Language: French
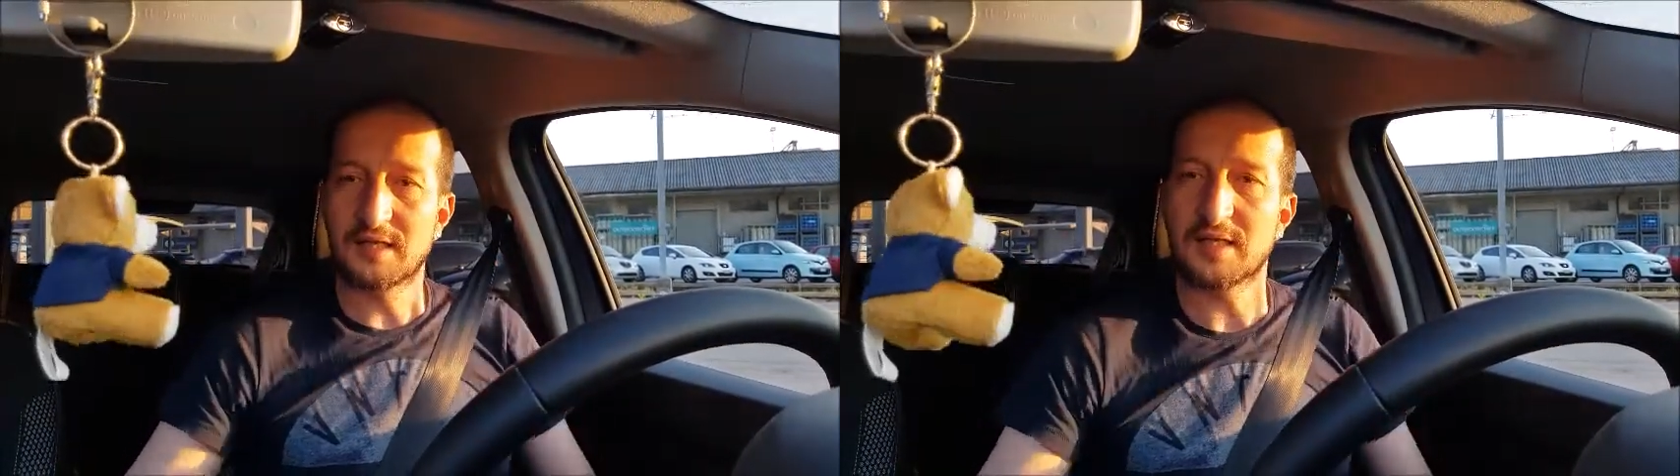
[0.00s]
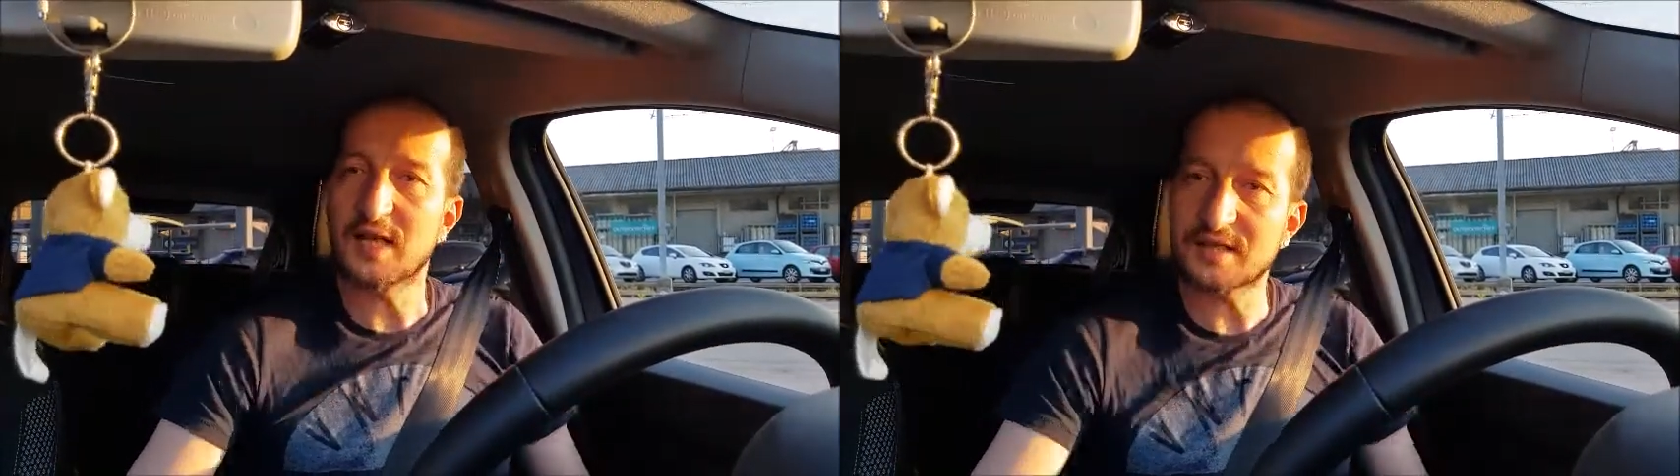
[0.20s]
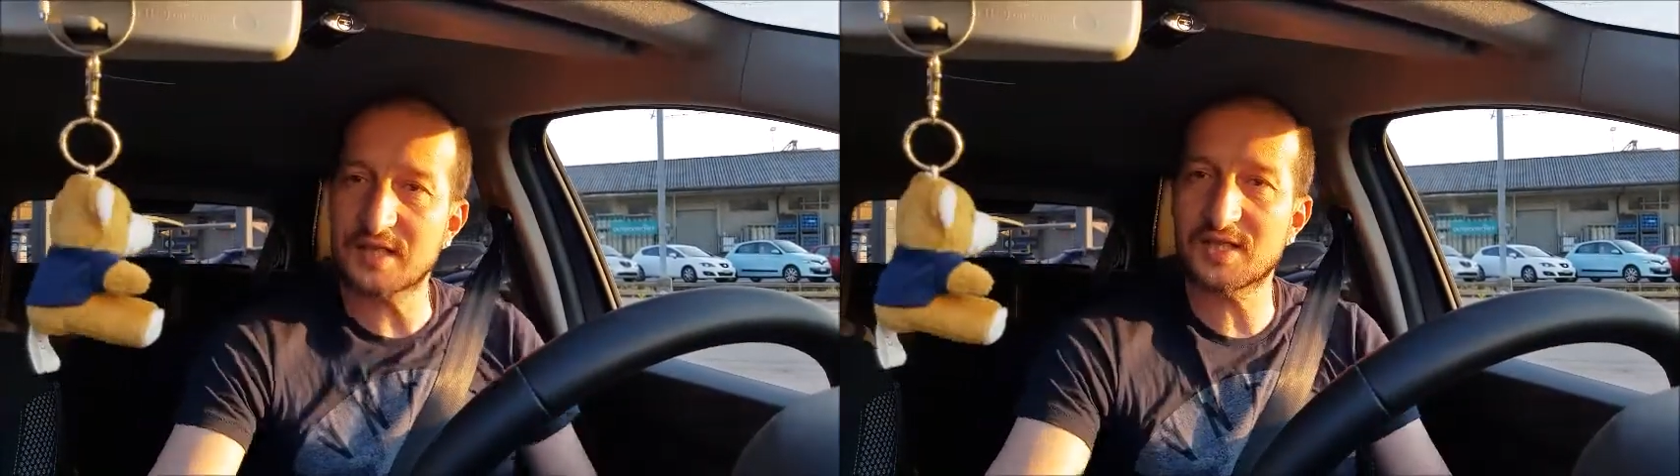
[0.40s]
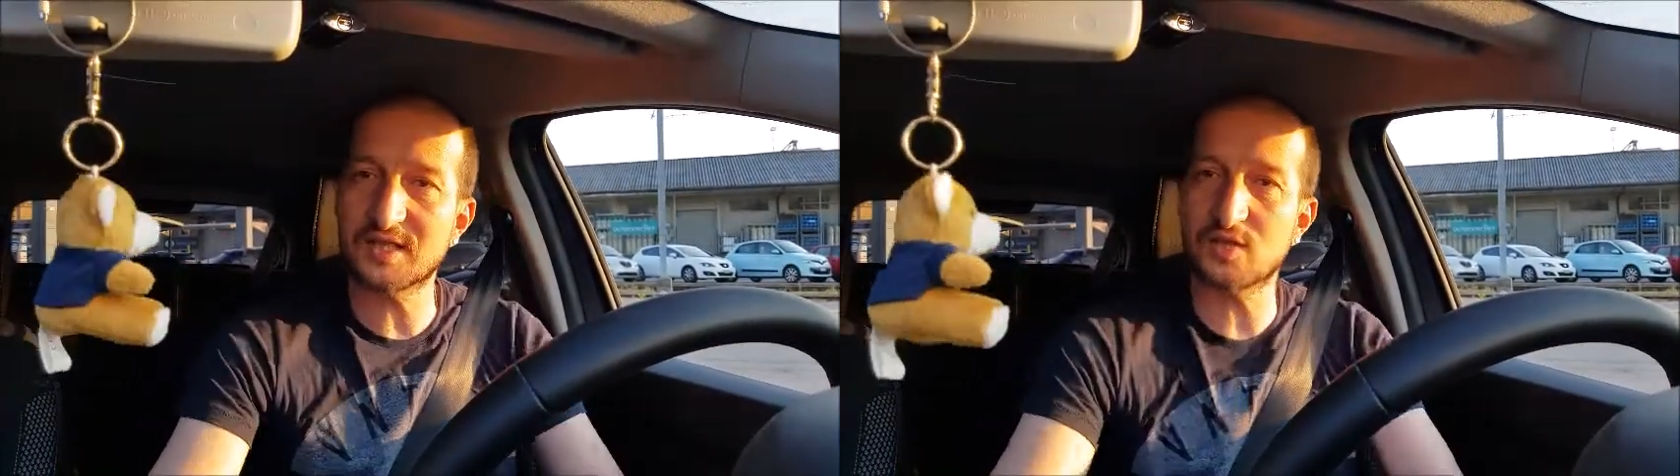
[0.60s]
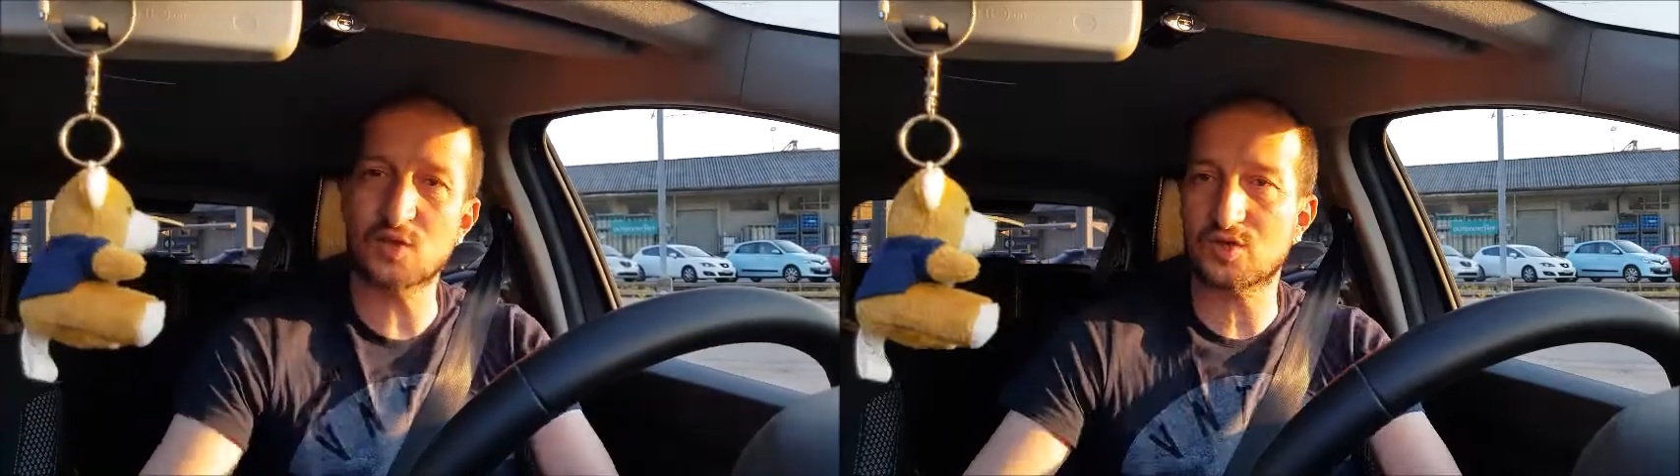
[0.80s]
il a
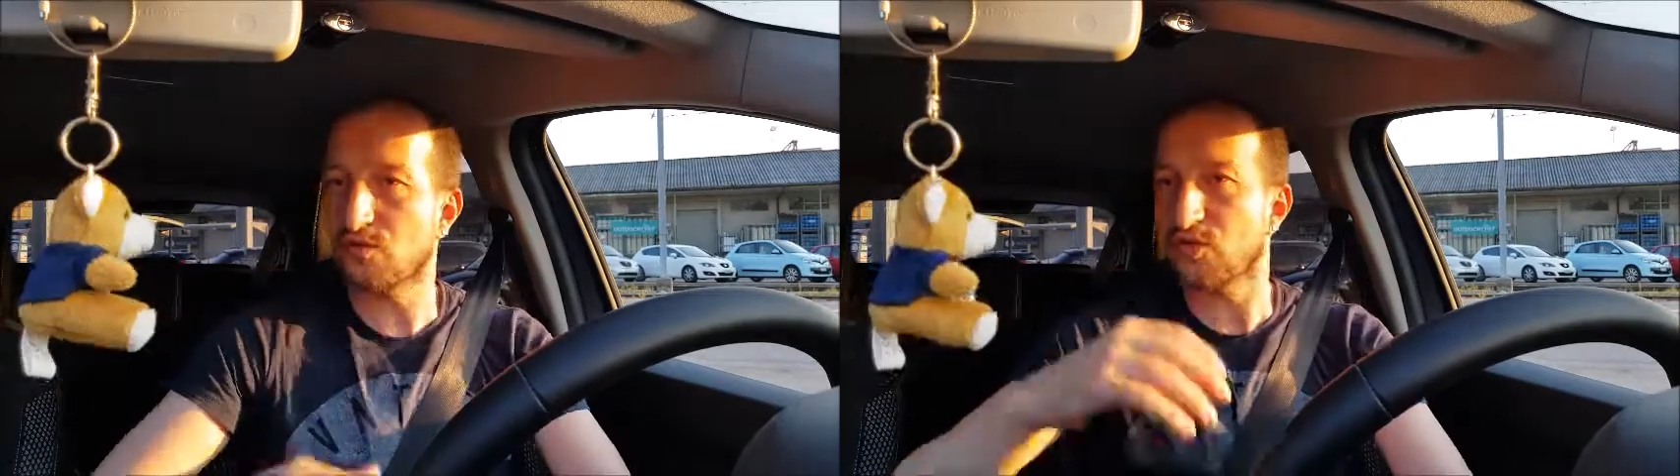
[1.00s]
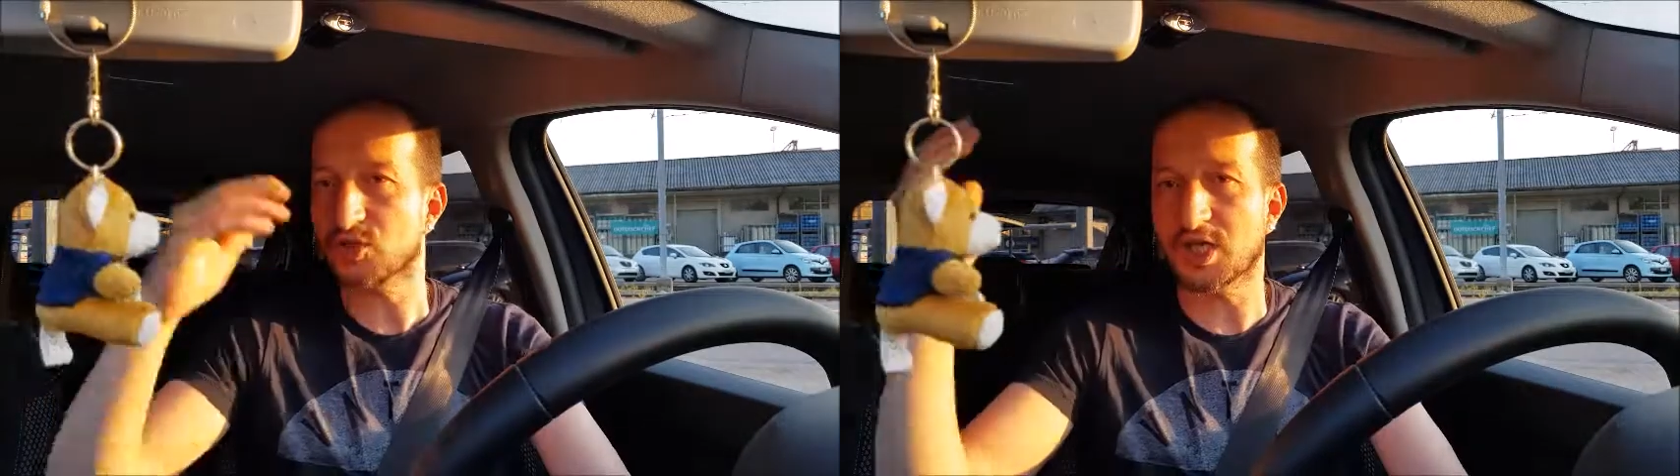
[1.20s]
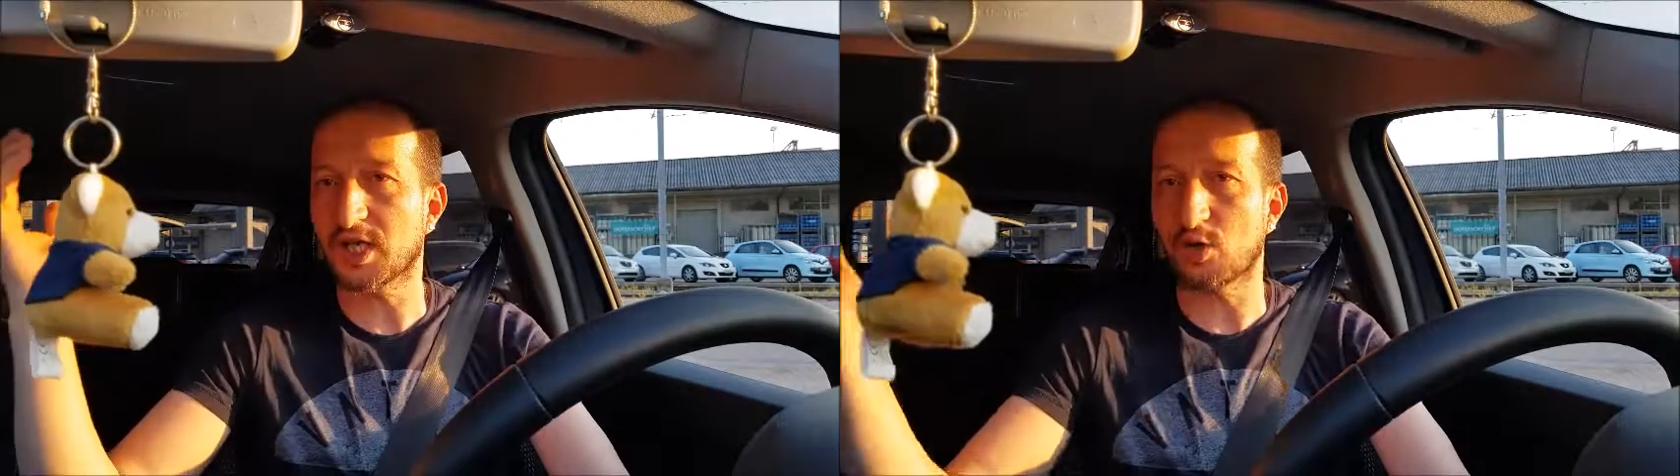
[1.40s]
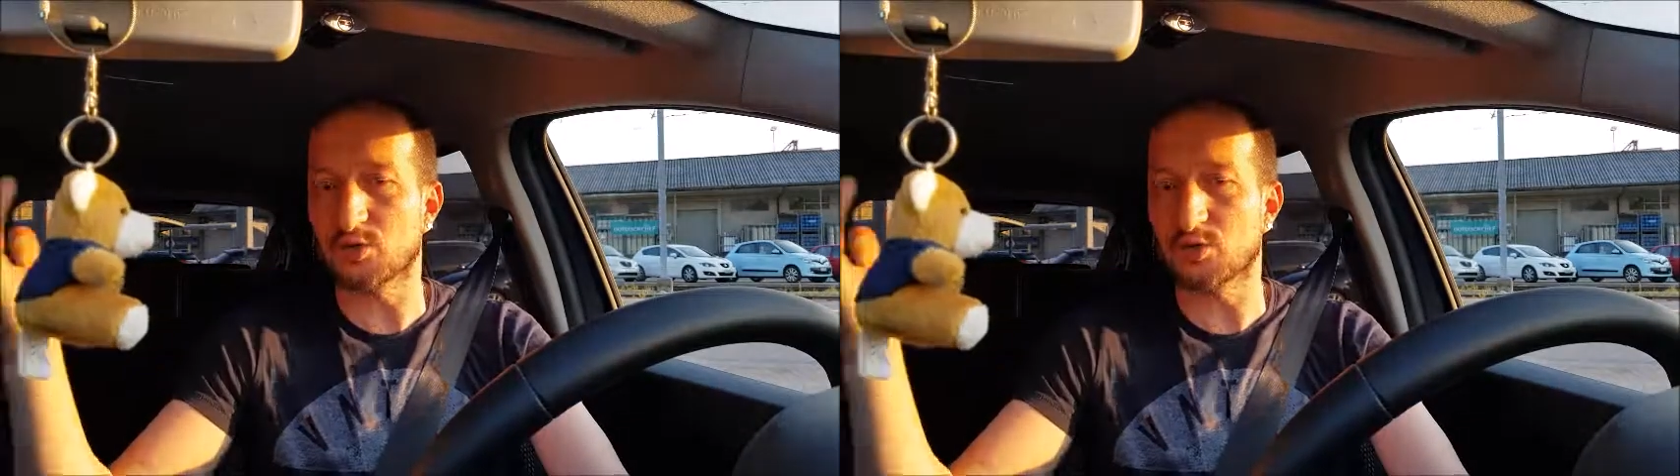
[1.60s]
décidé de se venger